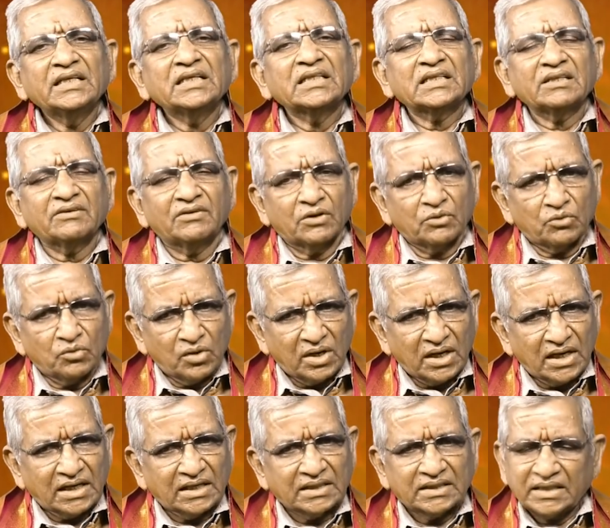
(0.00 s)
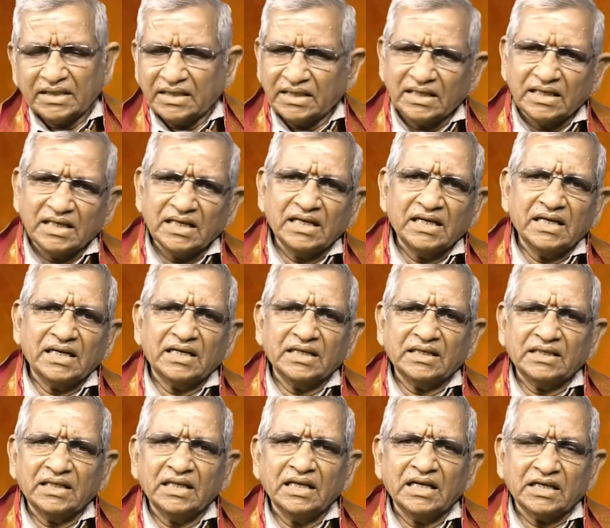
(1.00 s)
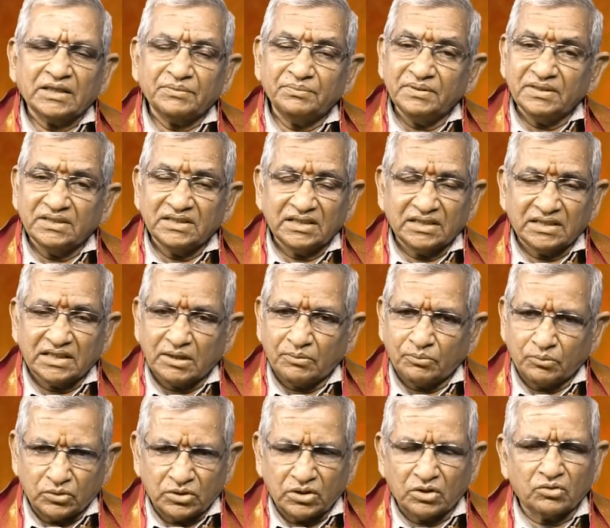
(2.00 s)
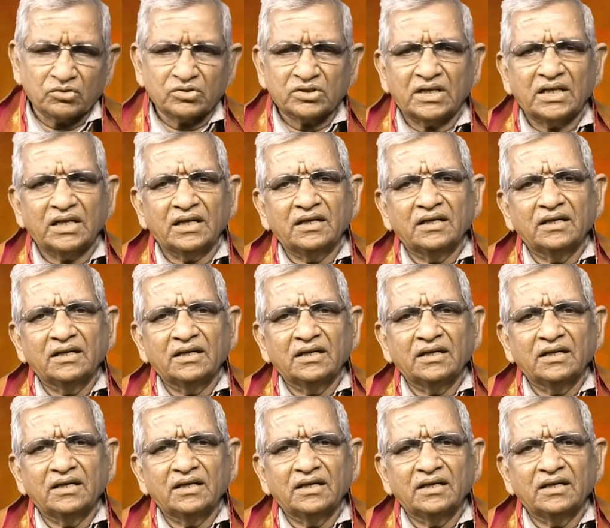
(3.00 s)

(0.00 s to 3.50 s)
ఇంతవరకు కనుక చేయగలిగినట్టయితే లక్ష్మీ సీతా పూజ రోజున